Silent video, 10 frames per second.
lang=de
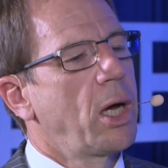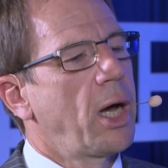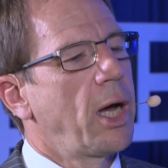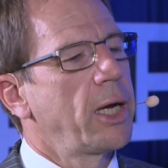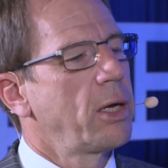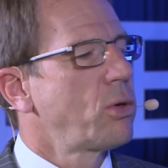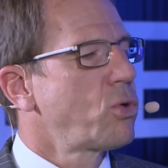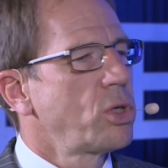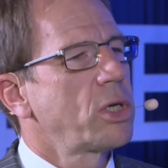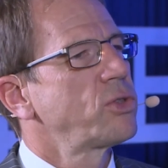eine
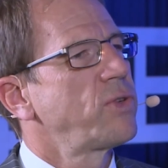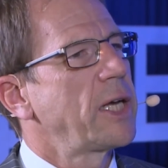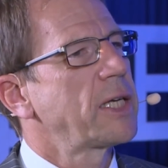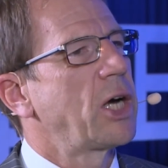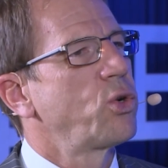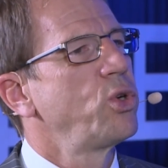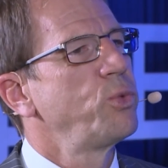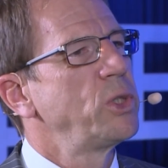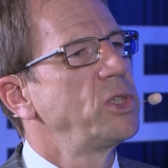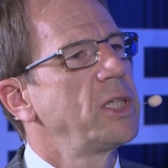durchaus vielleicht
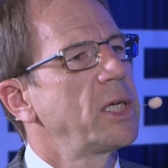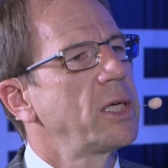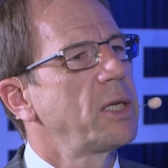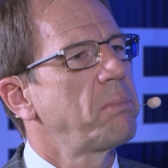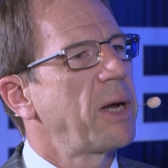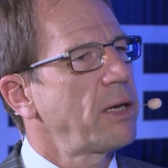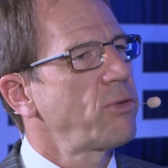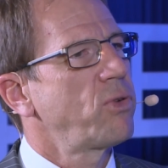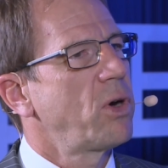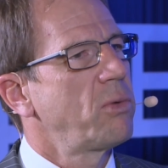anonymisierende
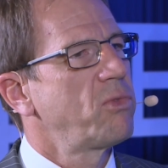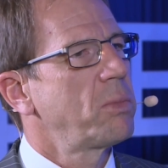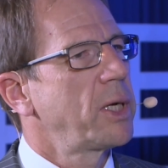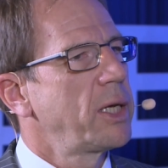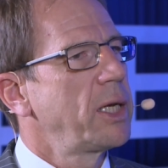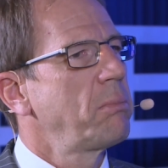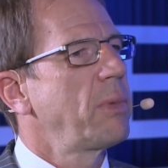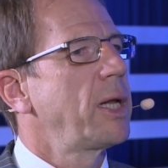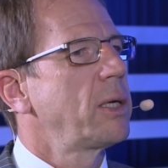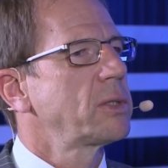Plattform, wo man
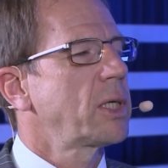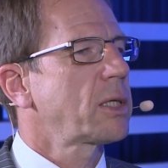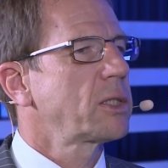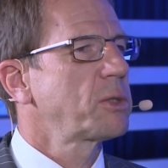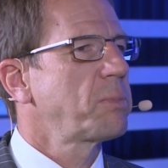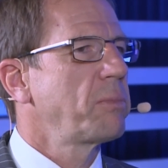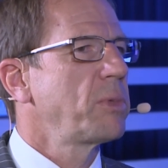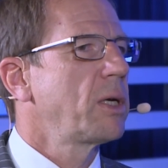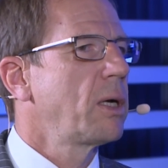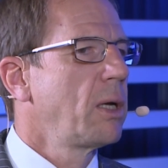hinmeldet und sagt, das ist bei
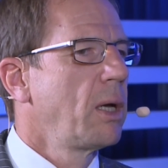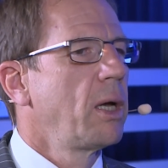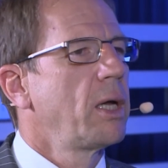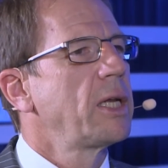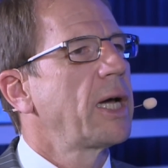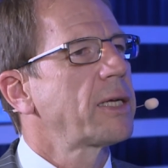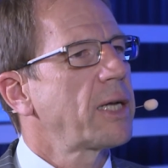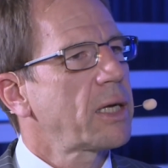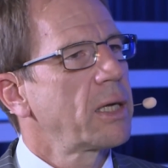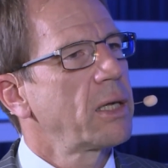mir die
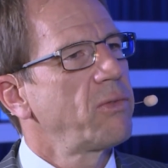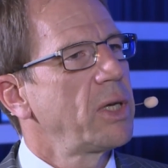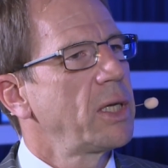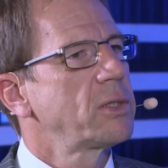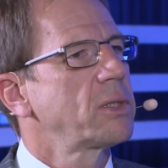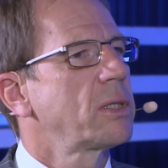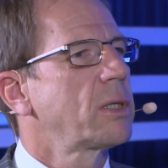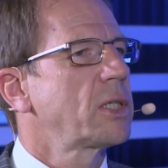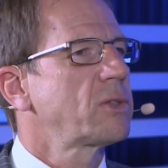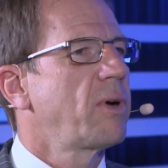Attacke gewesen.
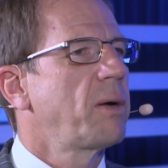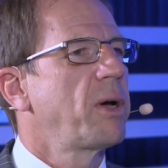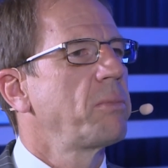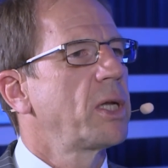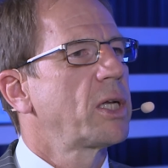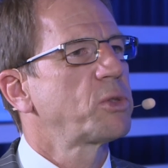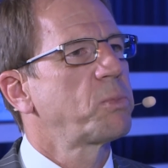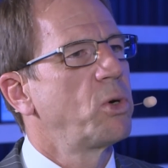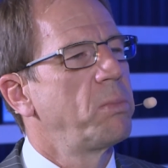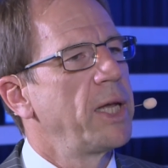Das war bei mir das
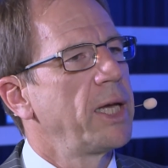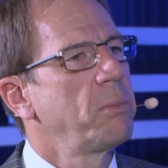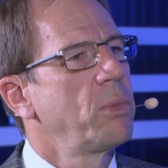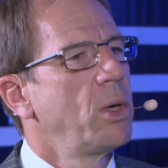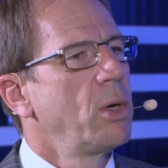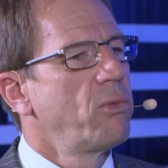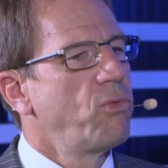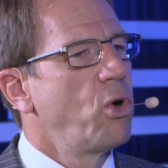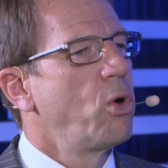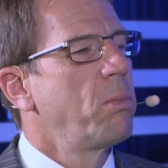Problem,
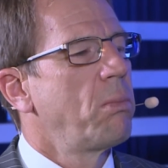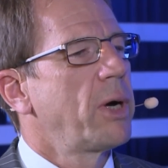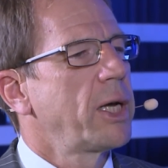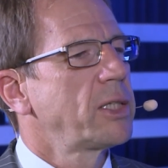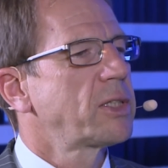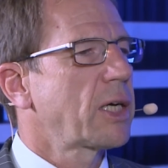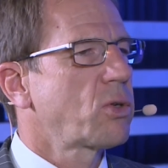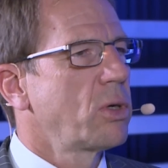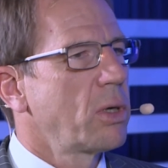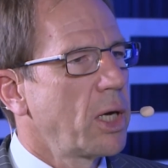wo man nicht sagt,
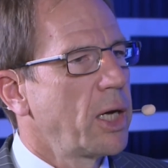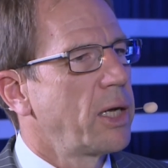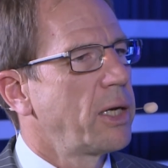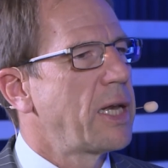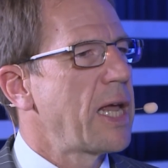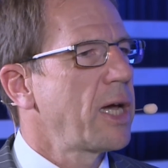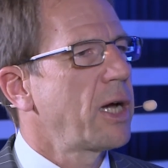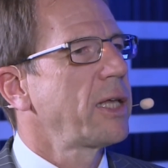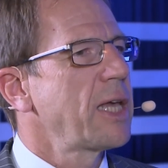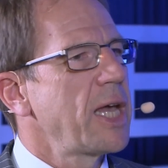und äh,
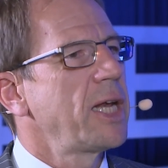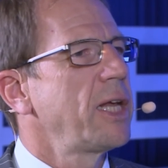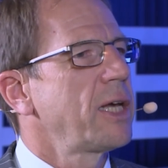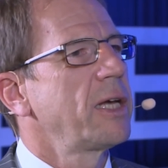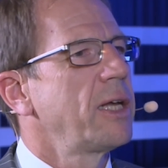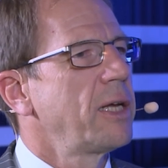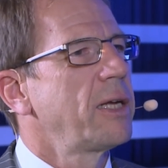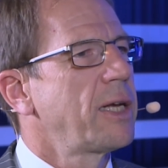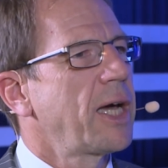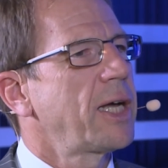
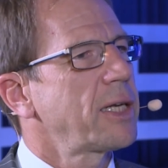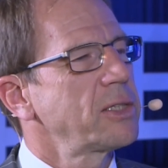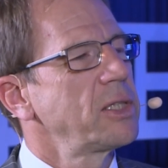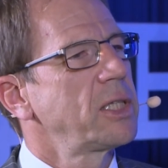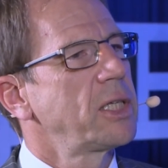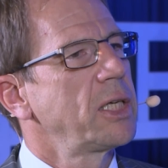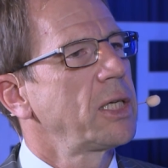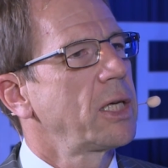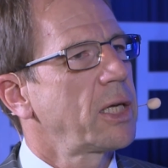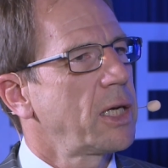derjenige, der hat das nicht
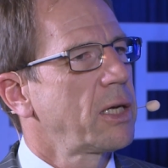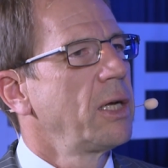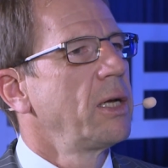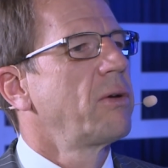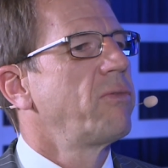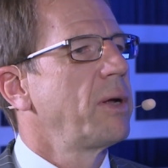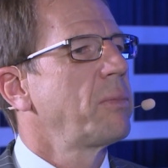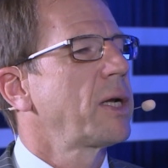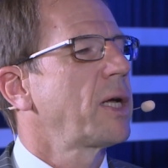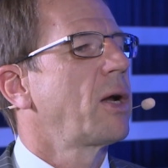hingekriegt, weil
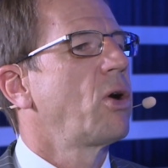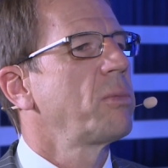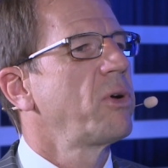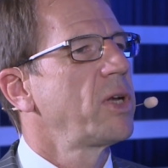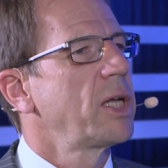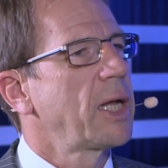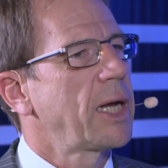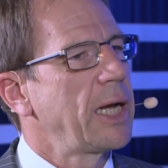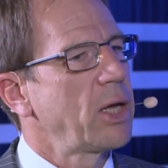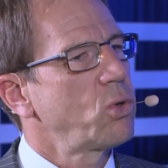man dann auch immer wieder in
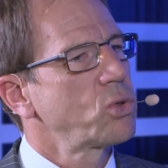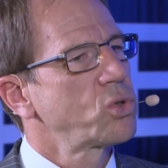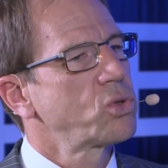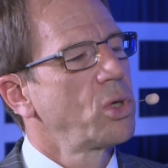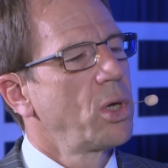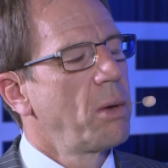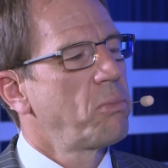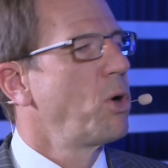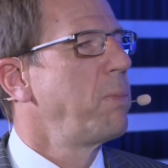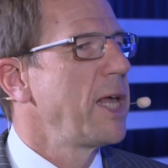
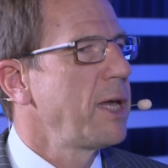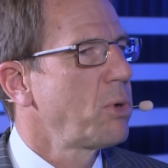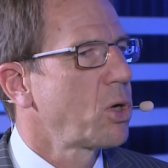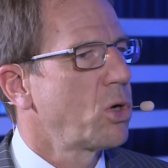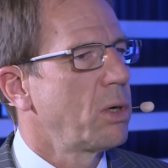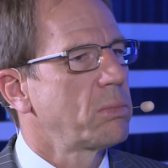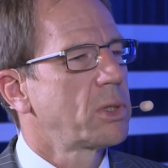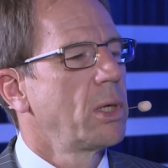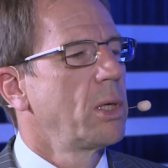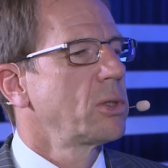Erklärungsprobleme kommt
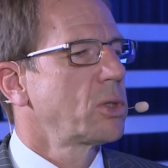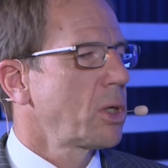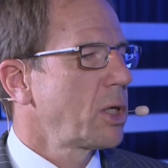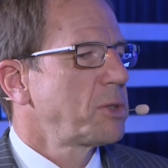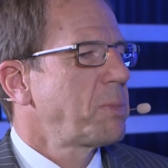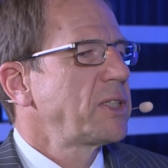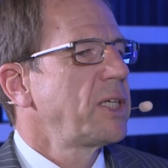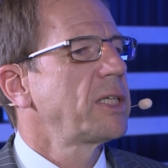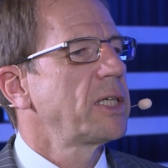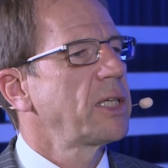sondern es
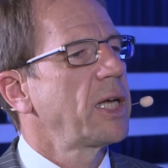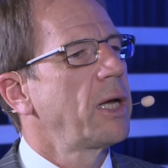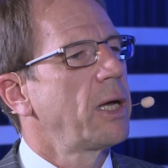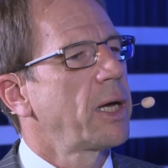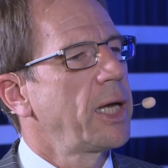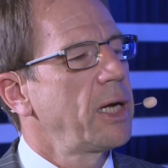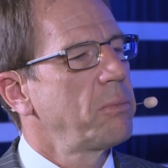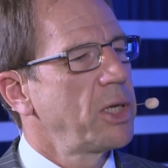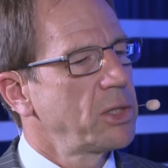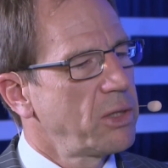passiert ja sehr
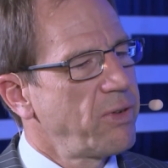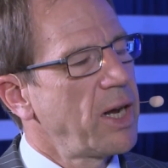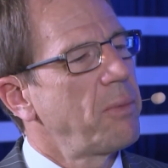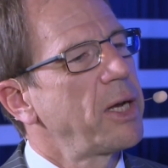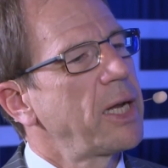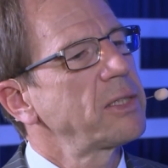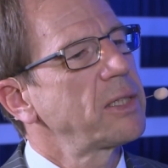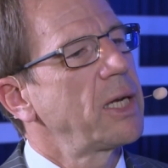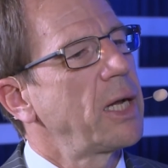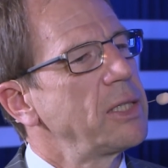regelmäßig. Wenn aber das
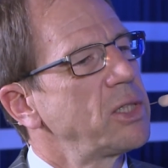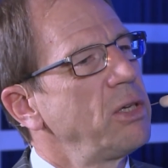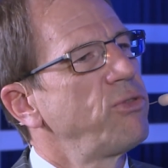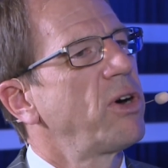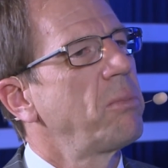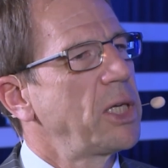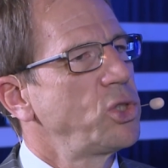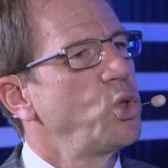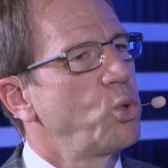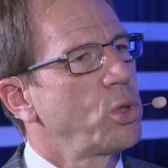dann als
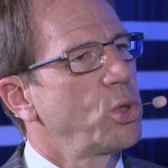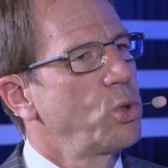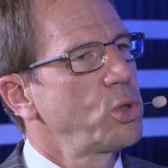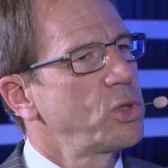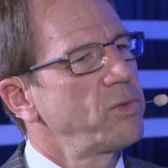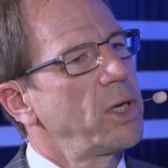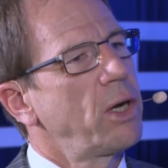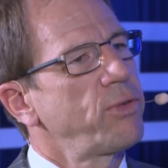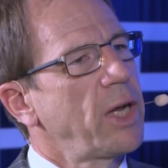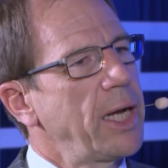Information genutzt wird,
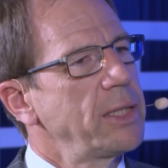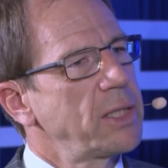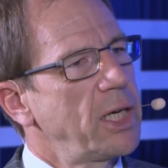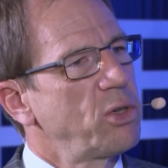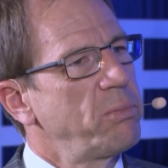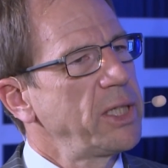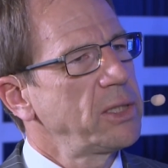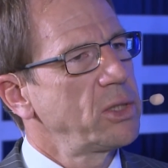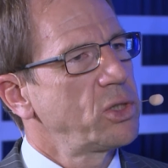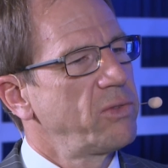auf der einen Seite, um
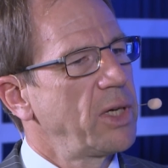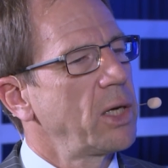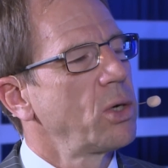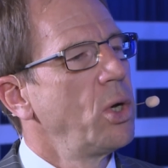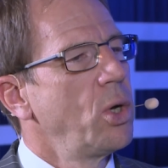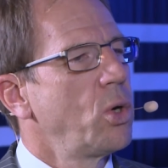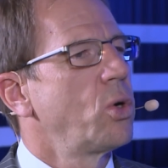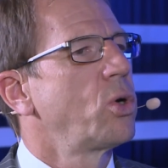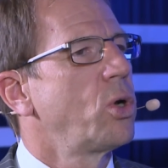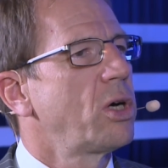besser zu werden,
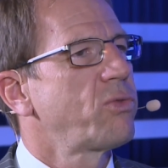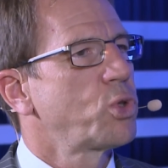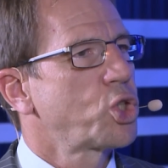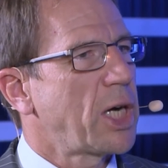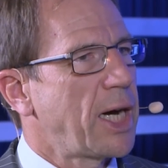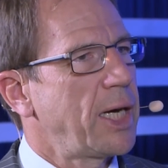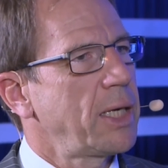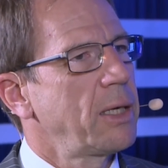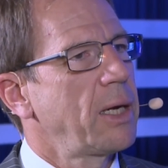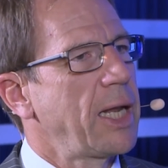und dort, wo
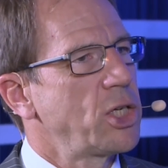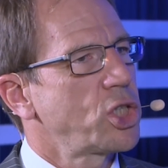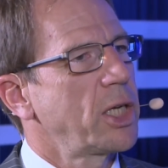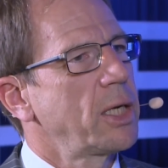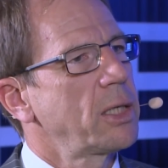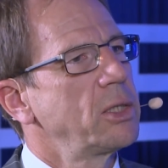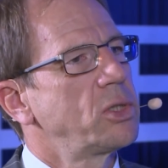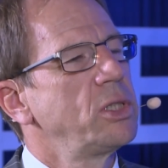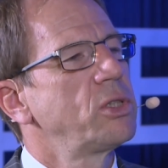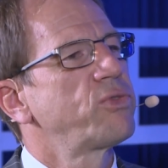Schaden entstanden
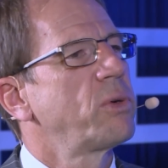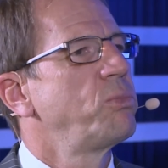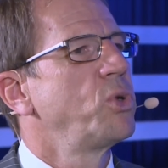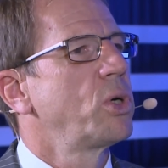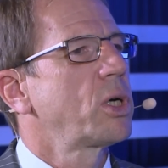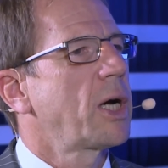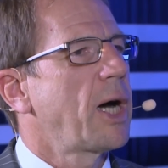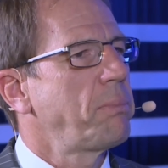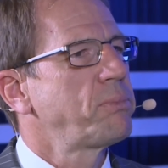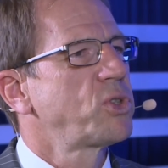ist, diese vom Bürger
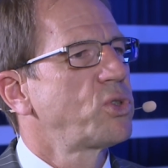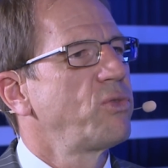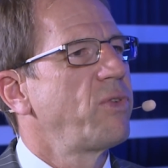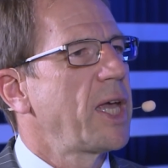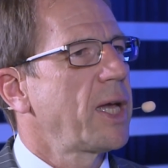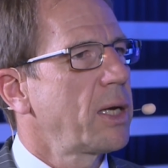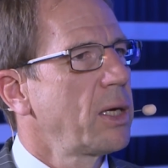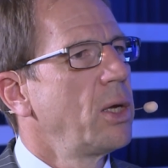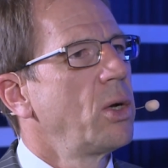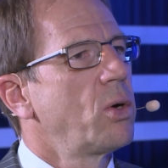abzuwehren
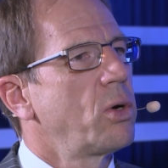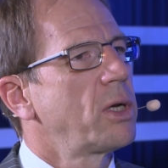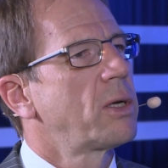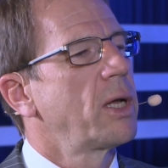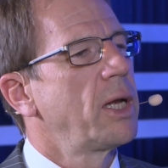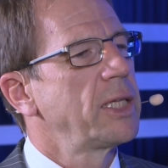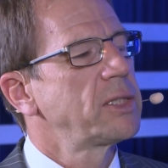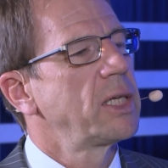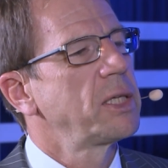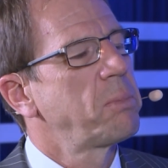und
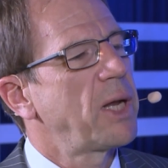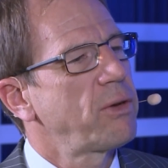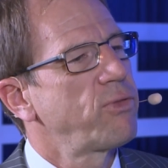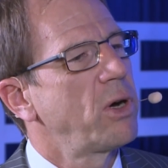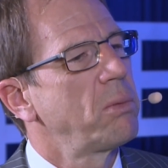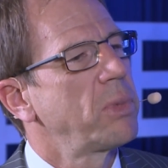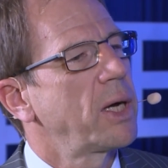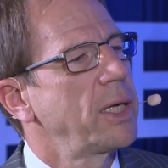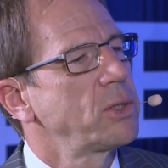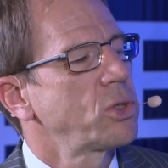letztendlich Plattformen
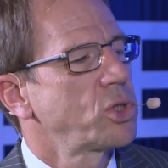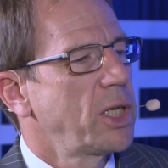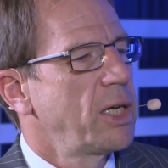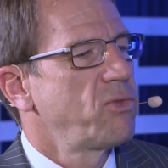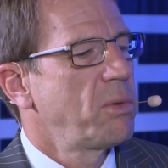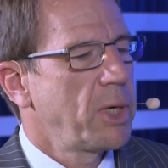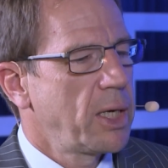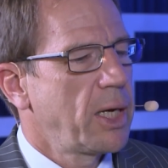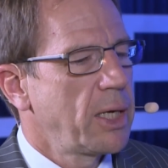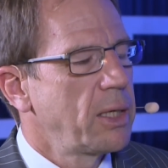bereitzustellen, wo
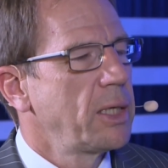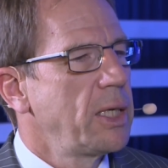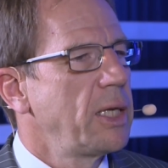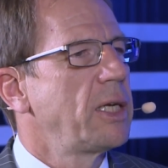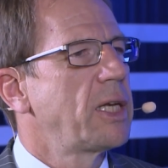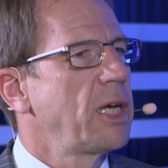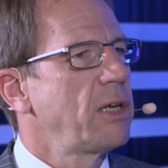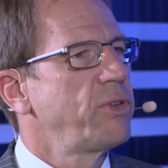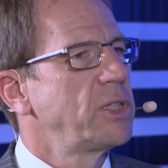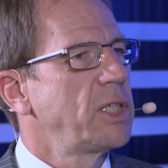man dann
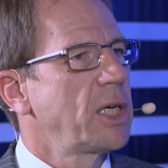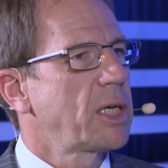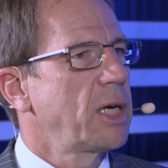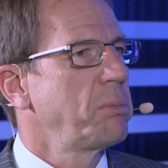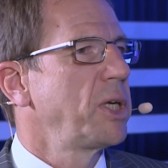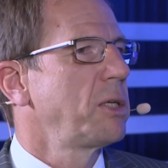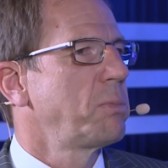identifizieren kann, bin ich